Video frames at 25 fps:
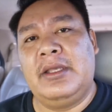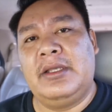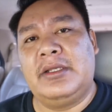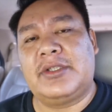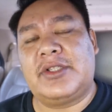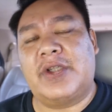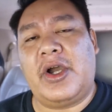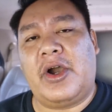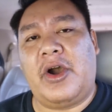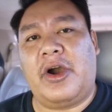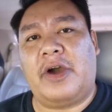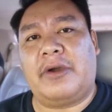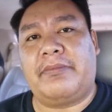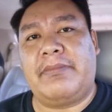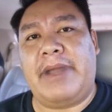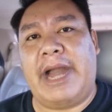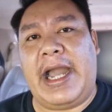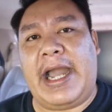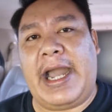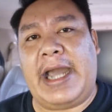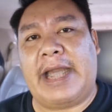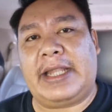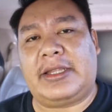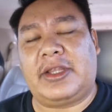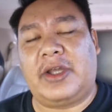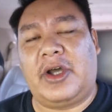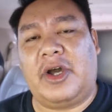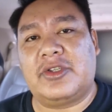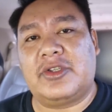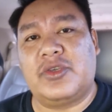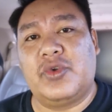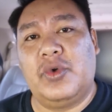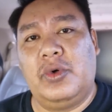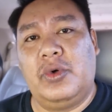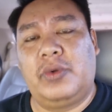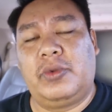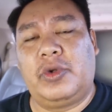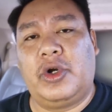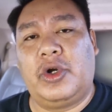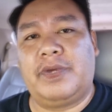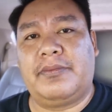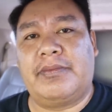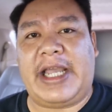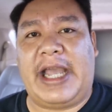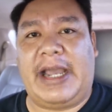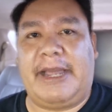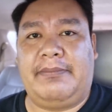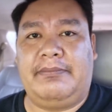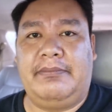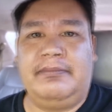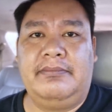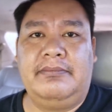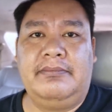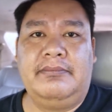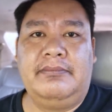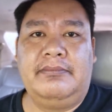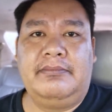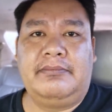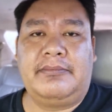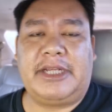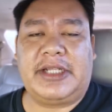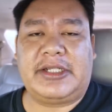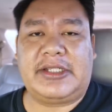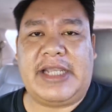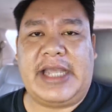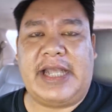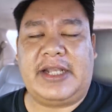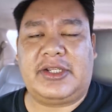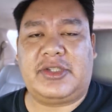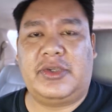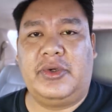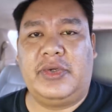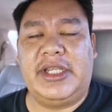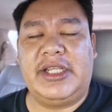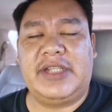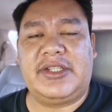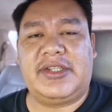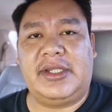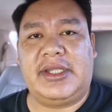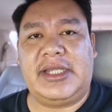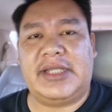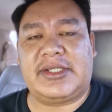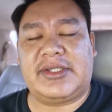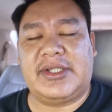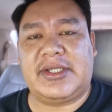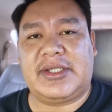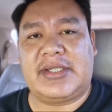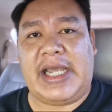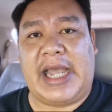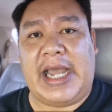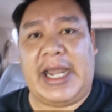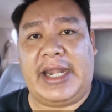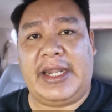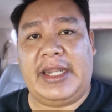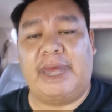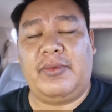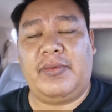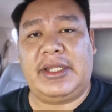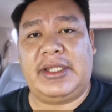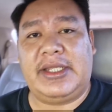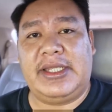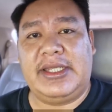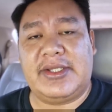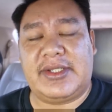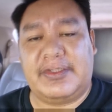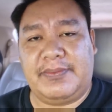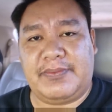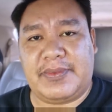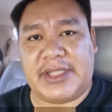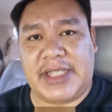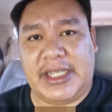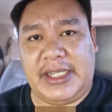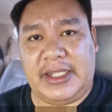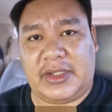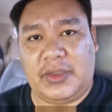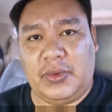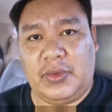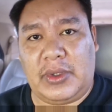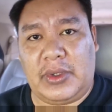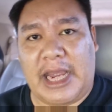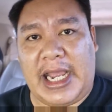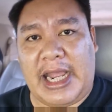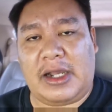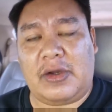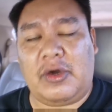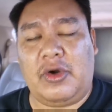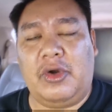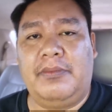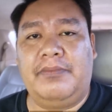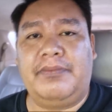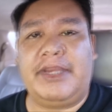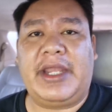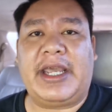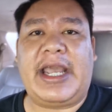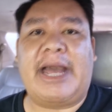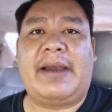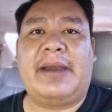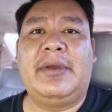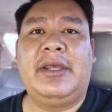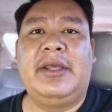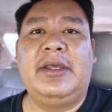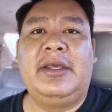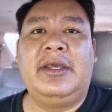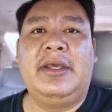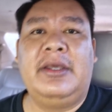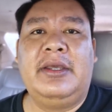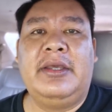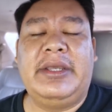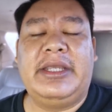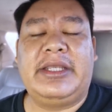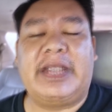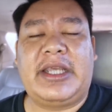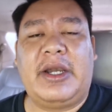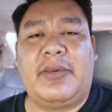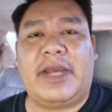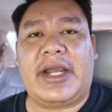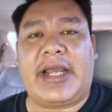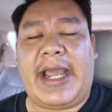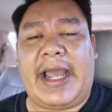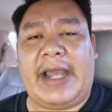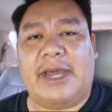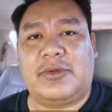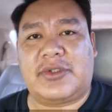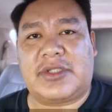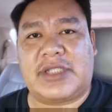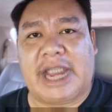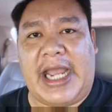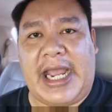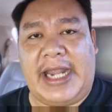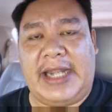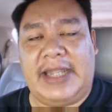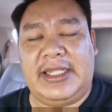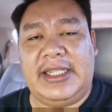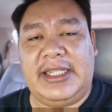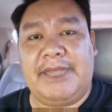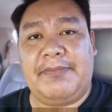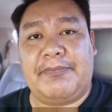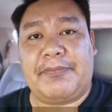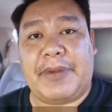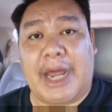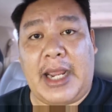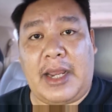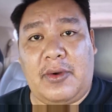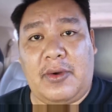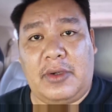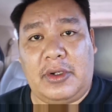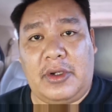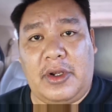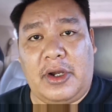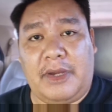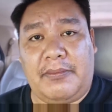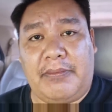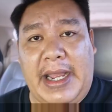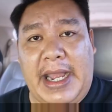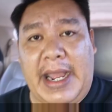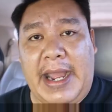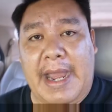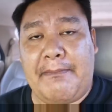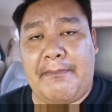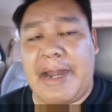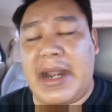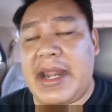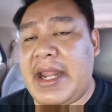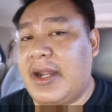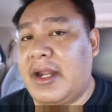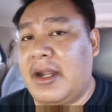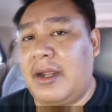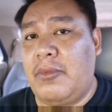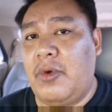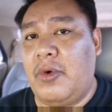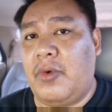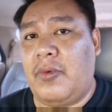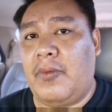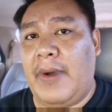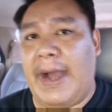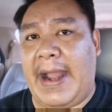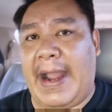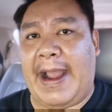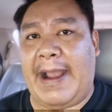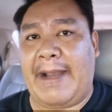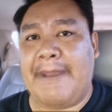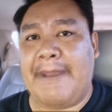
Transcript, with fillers: จะออกมาต่อสู้ร่วมกับประชาชนนิสิตนักศึกษาในวันที่ 14 ตุลาคมนะครับเพียงแต่ว่าข่าวสารที่ปรากฏออกมาไม่ได้ระบุว่า